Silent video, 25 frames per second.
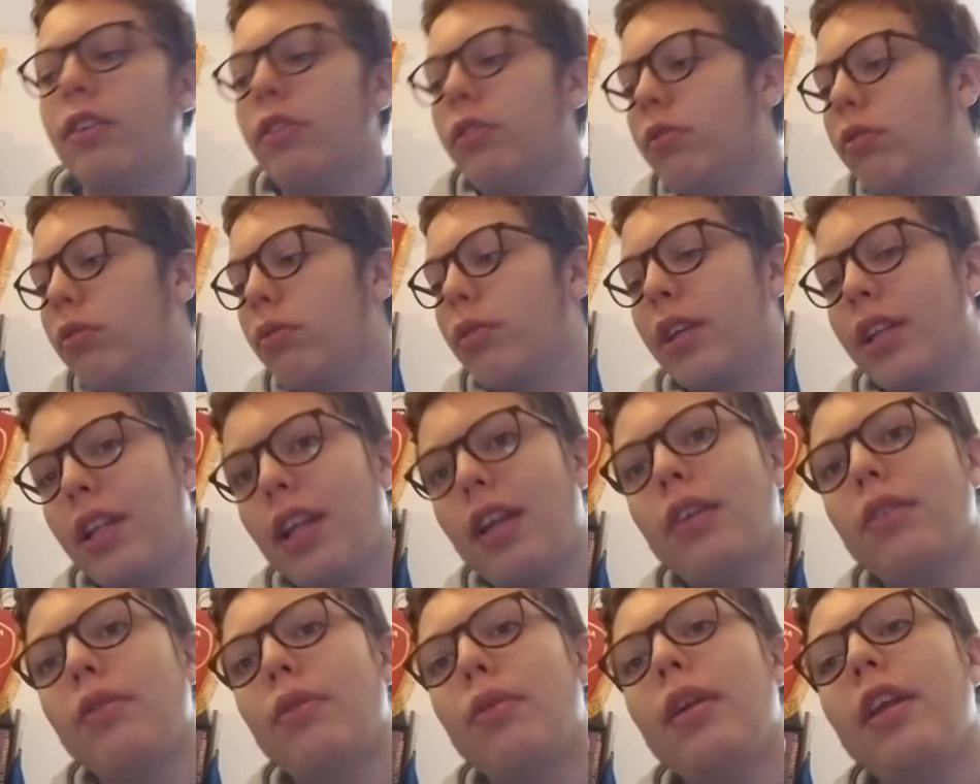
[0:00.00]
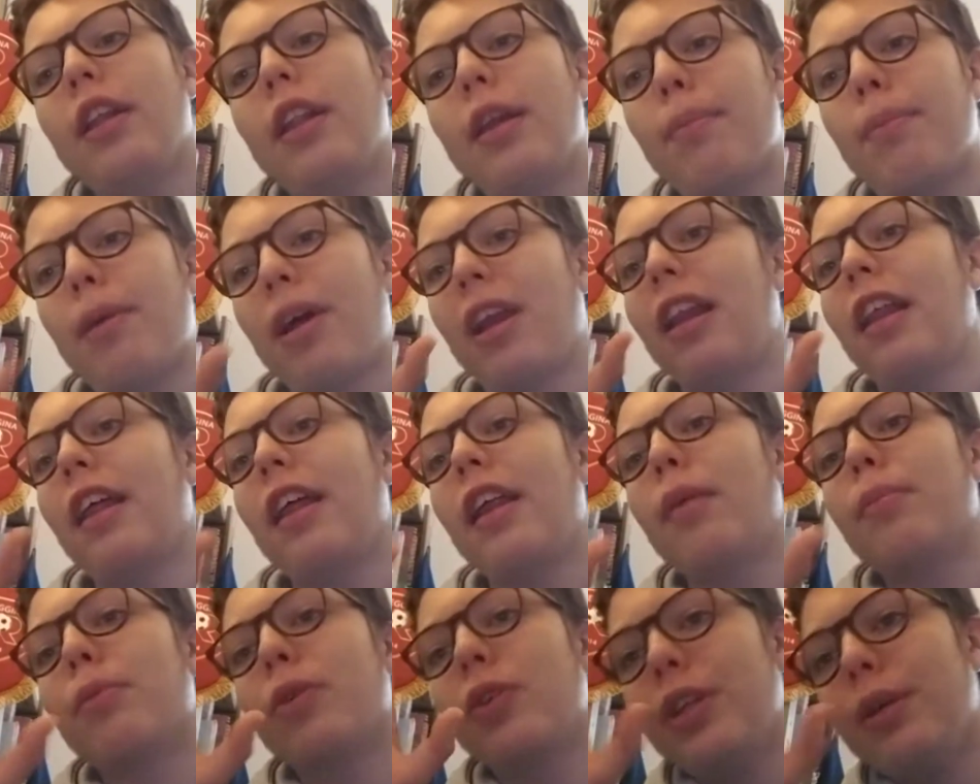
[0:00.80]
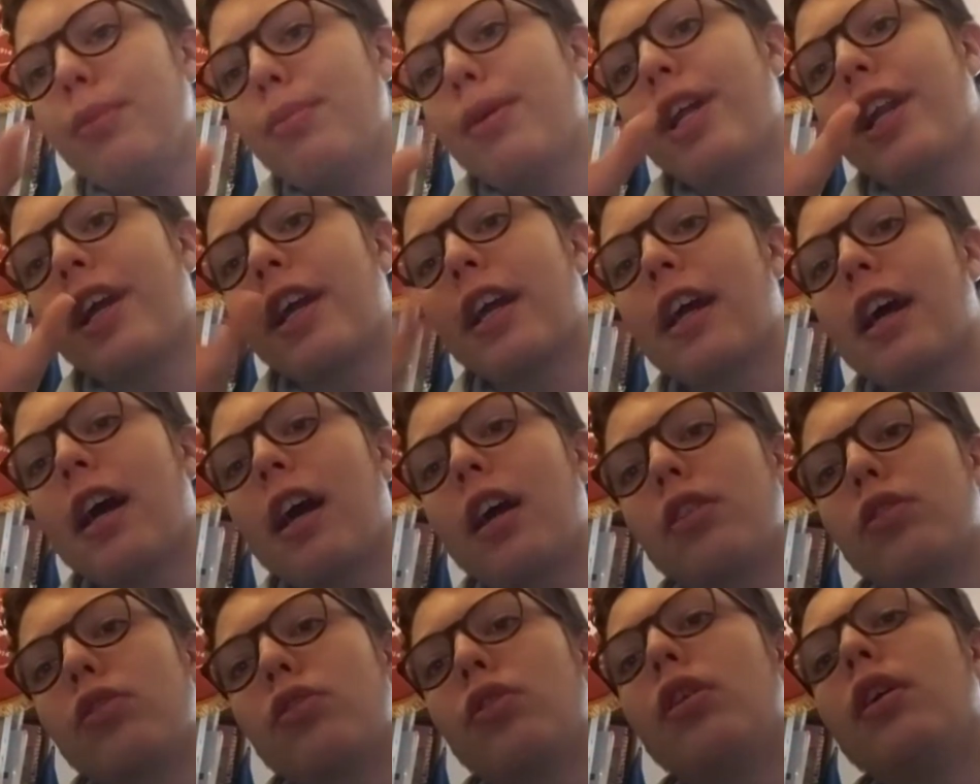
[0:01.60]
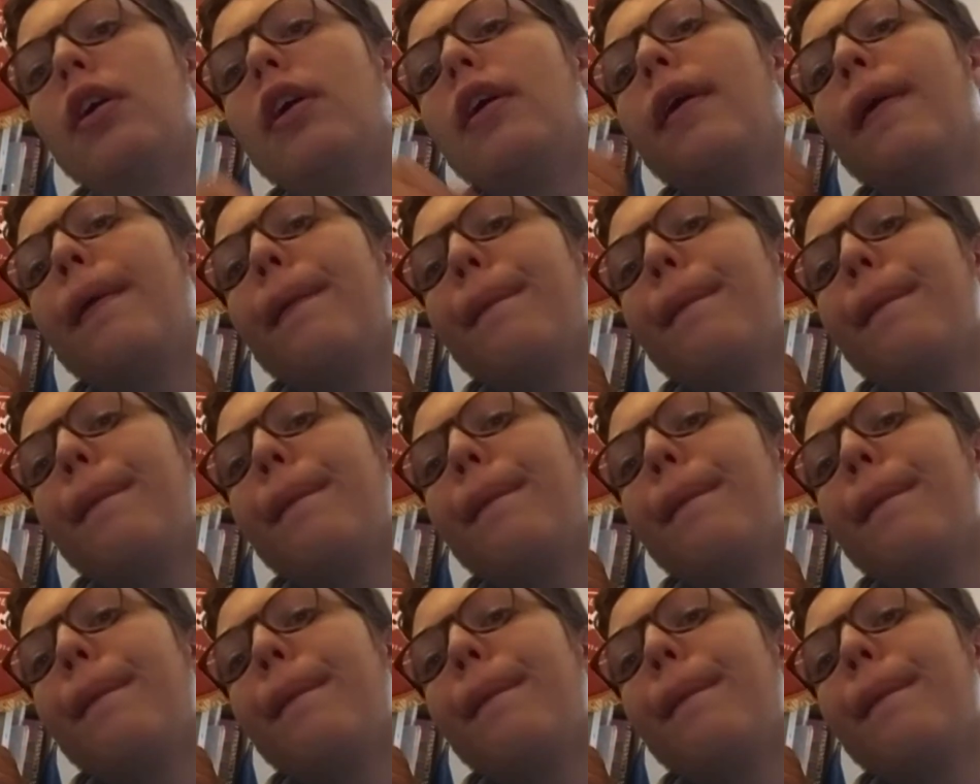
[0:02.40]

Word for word: Dunque tranquilli, parleremo di mercato.